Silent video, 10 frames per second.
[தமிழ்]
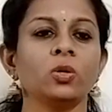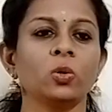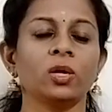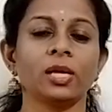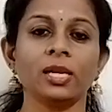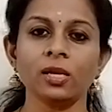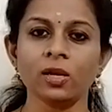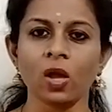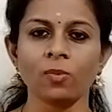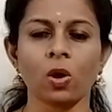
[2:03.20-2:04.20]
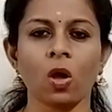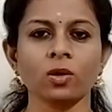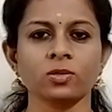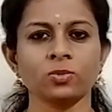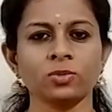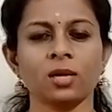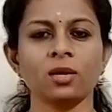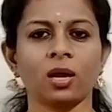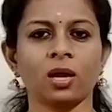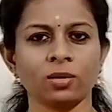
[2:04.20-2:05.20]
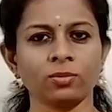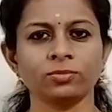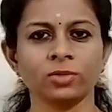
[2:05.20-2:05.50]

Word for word: அவனுக்குள்ள எல்லா பிளாக்ஸும் தன்னால்